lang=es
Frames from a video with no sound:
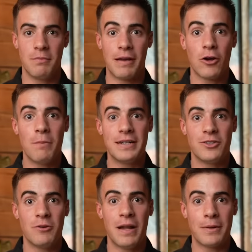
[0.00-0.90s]
Me había
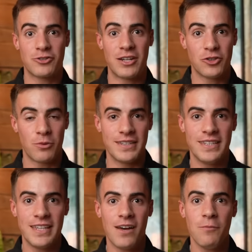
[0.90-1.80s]
convertido en una persona
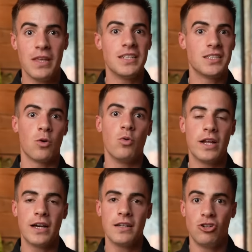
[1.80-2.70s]
introvertida,
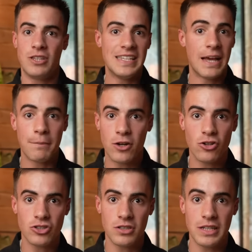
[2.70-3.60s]
insegura, no tenía
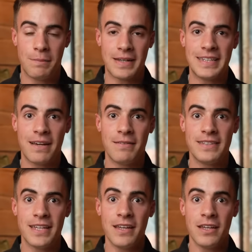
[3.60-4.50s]
amigos y
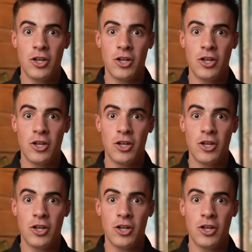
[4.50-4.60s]
prácticamente